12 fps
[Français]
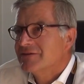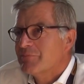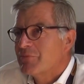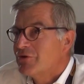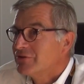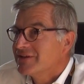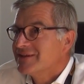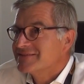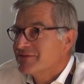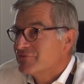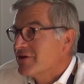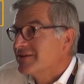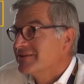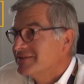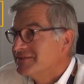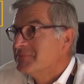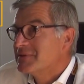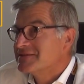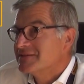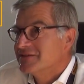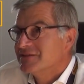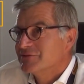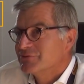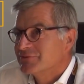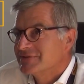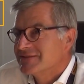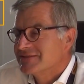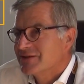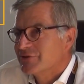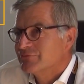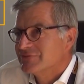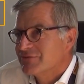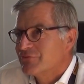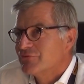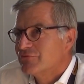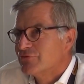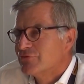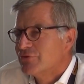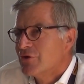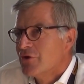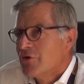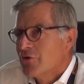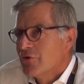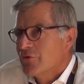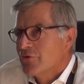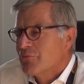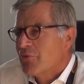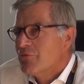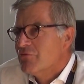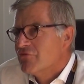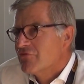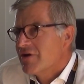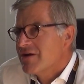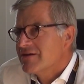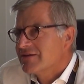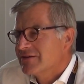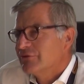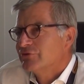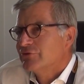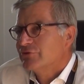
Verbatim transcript: et apprendre à savoir les dépasser. Donc, c'est ça que nous avons voulu euh, promouvoir et